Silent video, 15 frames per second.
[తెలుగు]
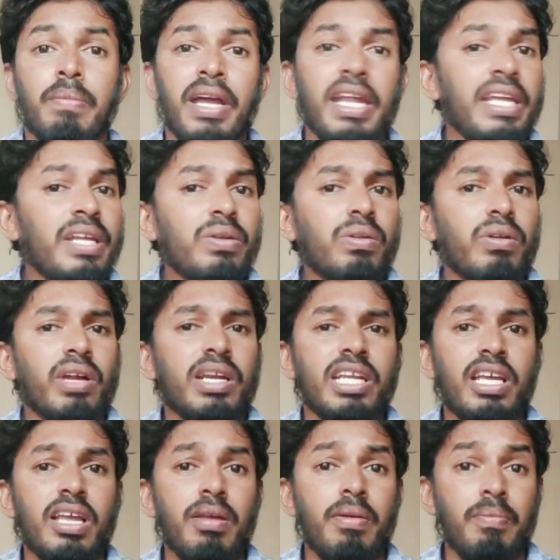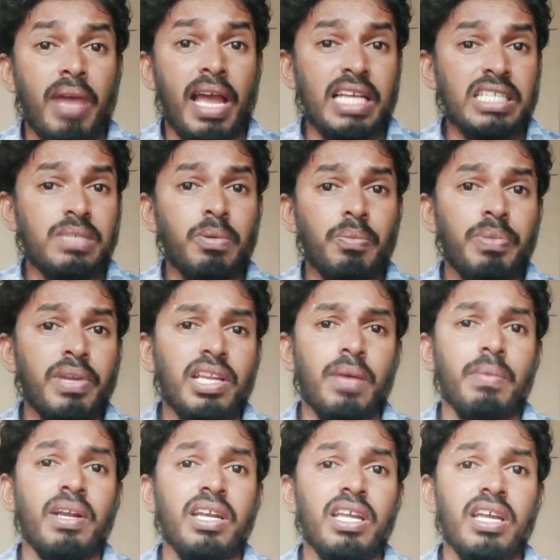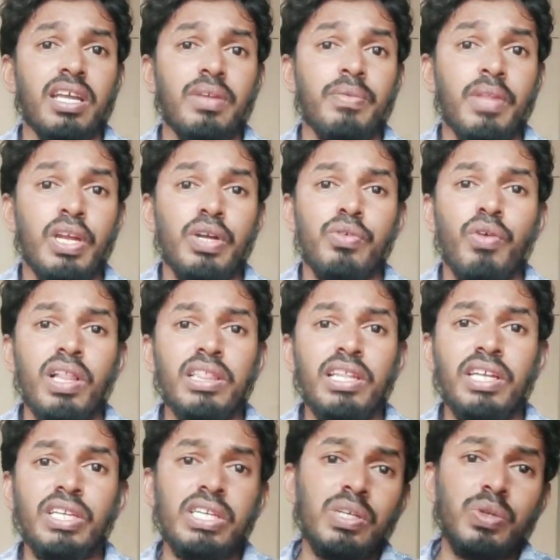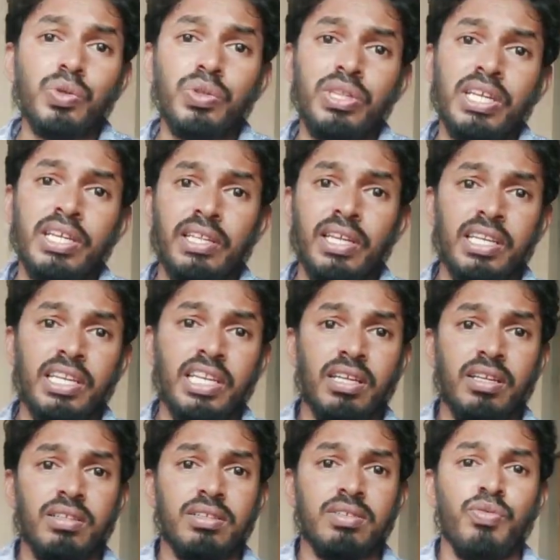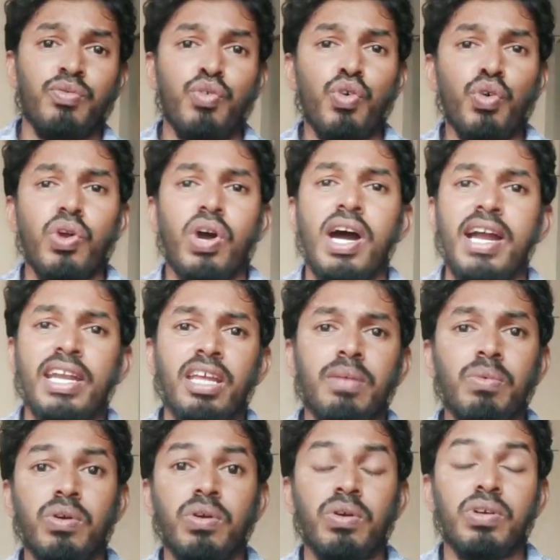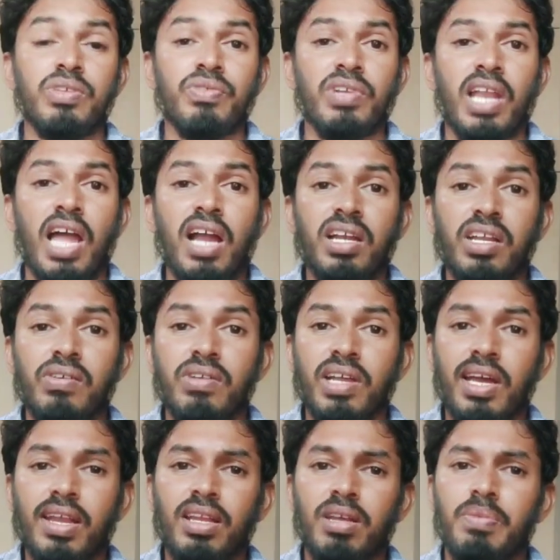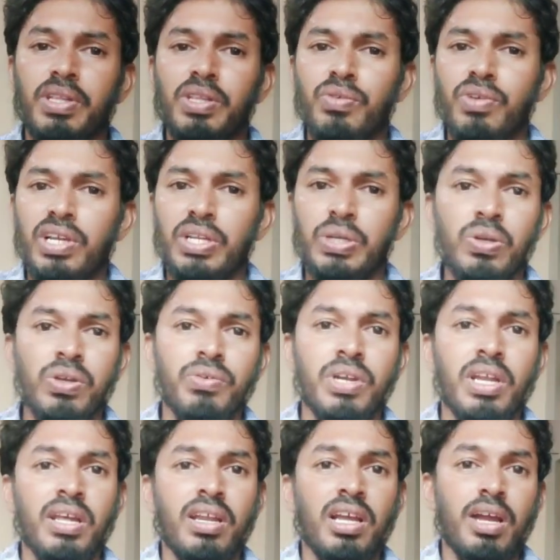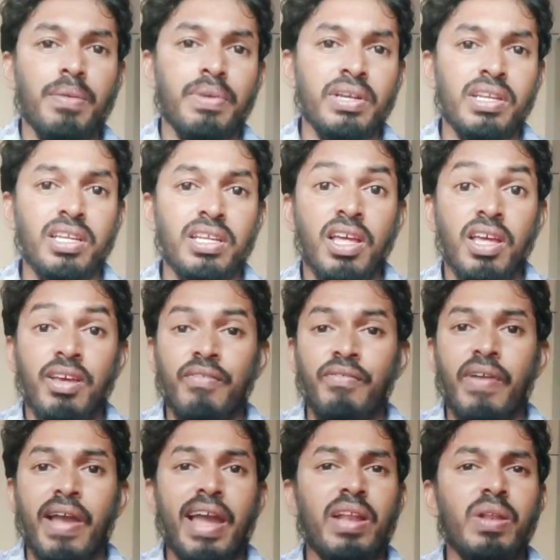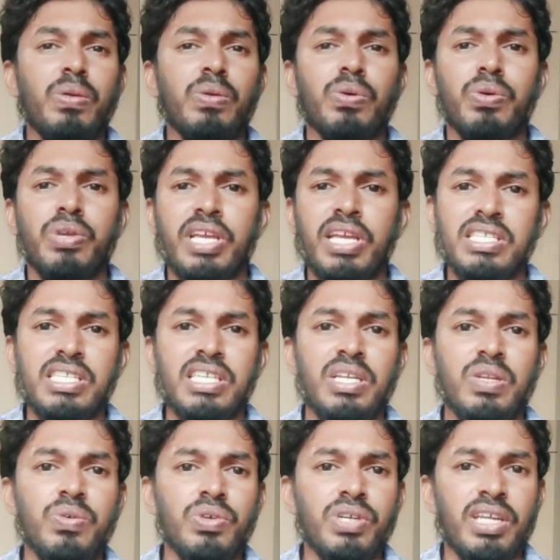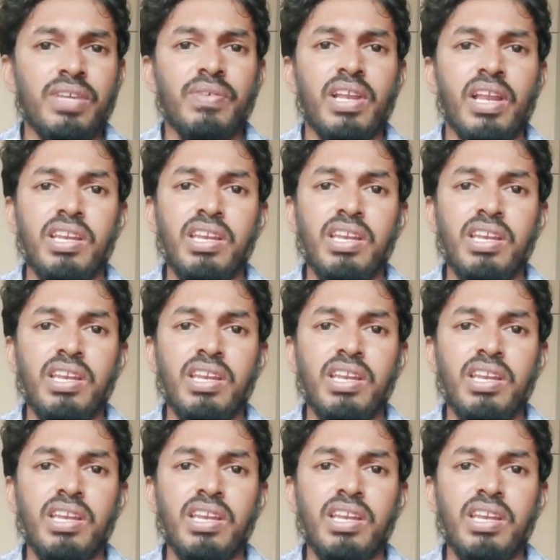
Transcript: మన ఇంట్లో అంటే మ్యాక్సిమం పీక్ టైం అంటే ట్వెల్వ్ థర్టీ టు త్రీ థర్టీ ఫోర్ ఆ టైంలో ఇవి లాక్డౌన్ కారణంగా ప్రతి ఒక్కరు ఇంట్లో ఉంటున్నారు కాబట్టి ఫ్యాన్లు ఏసీలు టీవీలు